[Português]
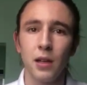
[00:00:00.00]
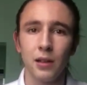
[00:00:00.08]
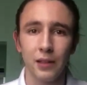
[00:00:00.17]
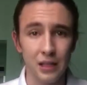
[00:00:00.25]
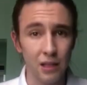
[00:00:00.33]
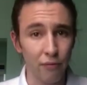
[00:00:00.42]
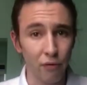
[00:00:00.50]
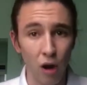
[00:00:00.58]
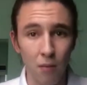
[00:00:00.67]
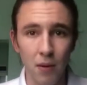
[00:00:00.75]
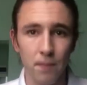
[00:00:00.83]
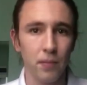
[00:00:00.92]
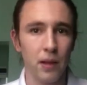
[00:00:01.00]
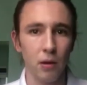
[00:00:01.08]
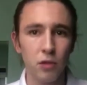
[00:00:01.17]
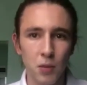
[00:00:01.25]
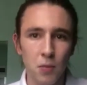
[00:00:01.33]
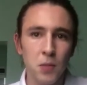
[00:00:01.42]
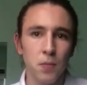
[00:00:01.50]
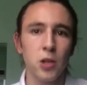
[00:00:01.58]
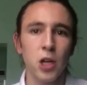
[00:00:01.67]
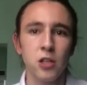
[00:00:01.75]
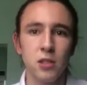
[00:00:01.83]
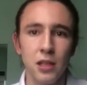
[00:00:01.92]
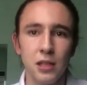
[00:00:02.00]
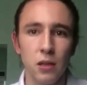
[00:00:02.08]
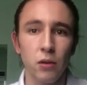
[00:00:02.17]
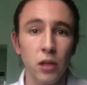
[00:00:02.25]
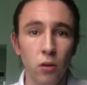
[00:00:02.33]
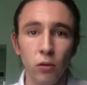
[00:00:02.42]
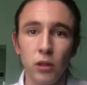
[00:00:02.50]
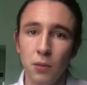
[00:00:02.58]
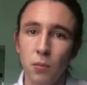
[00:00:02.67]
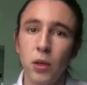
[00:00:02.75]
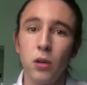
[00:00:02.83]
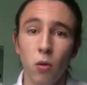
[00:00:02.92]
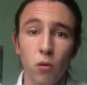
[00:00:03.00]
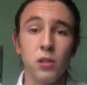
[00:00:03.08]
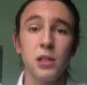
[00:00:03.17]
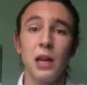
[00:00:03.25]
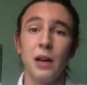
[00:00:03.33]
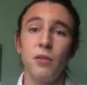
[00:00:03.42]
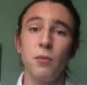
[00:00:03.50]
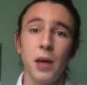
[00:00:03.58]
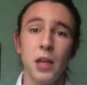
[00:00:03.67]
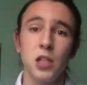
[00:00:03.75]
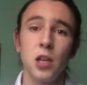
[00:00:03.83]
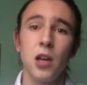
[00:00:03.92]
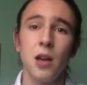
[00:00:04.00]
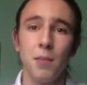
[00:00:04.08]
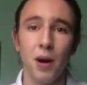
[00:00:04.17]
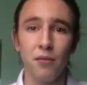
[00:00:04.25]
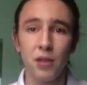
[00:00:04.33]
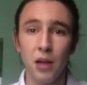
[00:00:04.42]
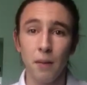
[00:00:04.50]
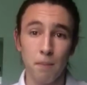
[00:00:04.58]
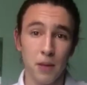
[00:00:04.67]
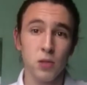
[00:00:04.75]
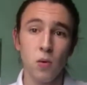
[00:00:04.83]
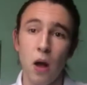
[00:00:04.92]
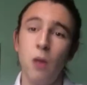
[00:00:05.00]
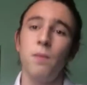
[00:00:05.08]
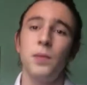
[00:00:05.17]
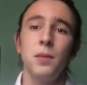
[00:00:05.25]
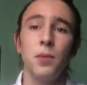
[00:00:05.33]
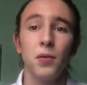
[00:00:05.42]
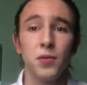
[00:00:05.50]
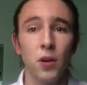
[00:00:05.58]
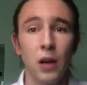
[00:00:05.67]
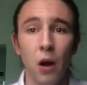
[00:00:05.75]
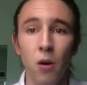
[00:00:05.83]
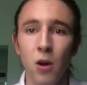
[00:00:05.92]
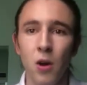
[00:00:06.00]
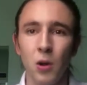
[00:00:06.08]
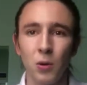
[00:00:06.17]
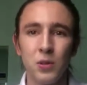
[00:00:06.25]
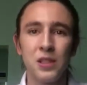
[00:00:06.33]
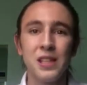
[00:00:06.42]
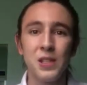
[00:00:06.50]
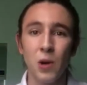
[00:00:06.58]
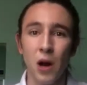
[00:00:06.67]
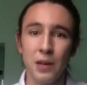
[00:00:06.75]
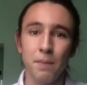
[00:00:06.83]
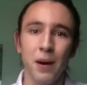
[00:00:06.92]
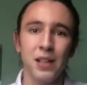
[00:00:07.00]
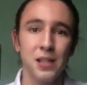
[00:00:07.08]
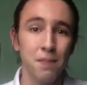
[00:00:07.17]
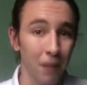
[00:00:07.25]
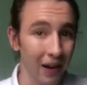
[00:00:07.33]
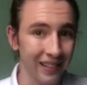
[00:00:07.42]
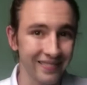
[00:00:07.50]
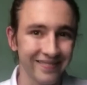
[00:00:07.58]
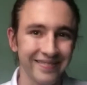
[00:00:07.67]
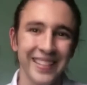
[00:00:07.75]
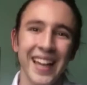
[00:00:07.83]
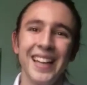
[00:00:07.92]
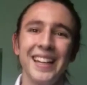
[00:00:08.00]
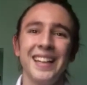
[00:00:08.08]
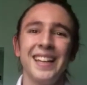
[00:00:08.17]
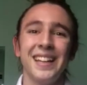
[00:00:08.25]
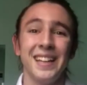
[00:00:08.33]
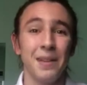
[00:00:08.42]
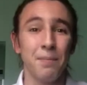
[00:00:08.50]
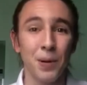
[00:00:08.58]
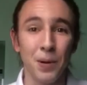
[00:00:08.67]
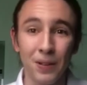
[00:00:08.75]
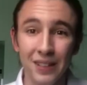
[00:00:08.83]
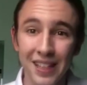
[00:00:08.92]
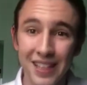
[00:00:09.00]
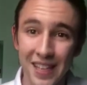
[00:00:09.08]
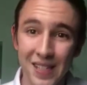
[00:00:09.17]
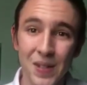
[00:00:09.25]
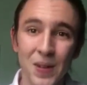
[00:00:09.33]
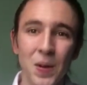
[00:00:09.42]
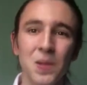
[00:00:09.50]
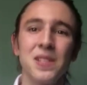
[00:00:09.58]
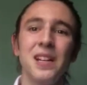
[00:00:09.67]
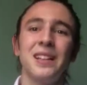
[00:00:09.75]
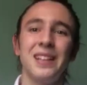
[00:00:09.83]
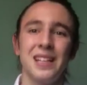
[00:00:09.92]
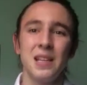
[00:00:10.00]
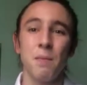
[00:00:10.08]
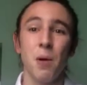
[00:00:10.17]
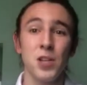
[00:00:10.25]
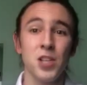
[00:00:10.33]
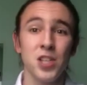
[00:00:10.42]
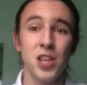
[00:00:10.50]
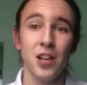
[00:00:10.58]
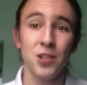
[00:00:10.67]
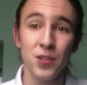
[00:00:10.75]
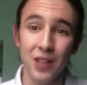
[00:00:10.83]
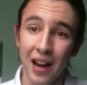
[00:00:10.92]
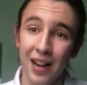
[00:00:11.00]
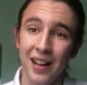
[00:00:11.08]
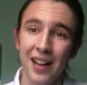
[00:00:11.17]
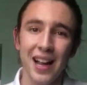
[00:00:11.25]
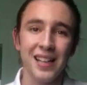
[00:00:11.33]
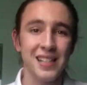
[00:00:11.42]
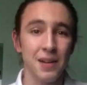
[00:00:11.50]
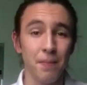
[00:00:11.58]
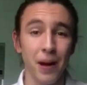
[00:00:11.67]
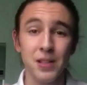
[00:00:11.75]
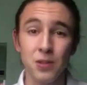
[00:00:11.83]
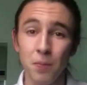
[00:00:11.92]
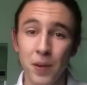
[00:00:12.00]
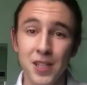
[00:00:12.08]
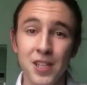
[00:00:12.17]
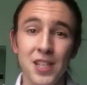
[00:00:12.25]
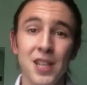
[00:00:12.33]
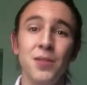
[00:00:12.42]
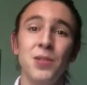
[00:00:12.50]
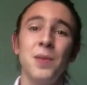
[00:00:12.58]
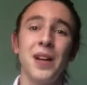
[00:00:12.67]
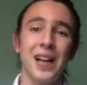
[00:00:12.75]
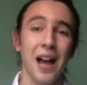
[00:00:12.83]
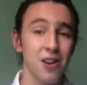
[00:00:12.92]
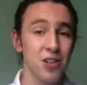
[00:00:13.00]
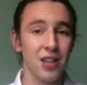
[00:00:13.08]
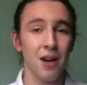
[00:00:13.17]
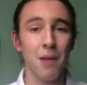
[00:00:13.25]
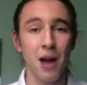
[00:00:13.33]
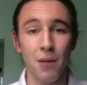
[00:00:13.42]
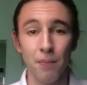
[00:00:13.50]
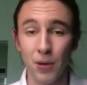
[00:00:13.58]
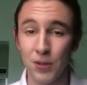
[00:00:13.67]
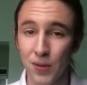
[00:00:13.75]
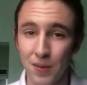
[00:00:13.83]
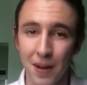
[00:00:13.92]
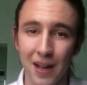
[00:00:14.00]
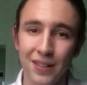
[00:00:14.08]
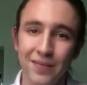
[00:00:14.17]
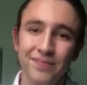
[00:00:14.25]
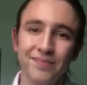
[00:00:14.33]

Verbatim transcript: Dessa forma, é um tipo de projeto de extensão que contribui consideravelmente para a vida pessoal e profissional dos que escolhem participar. E por conta disso, com certeza pode te ajudar a ser mais competitivo no mercado de trabalho após formado.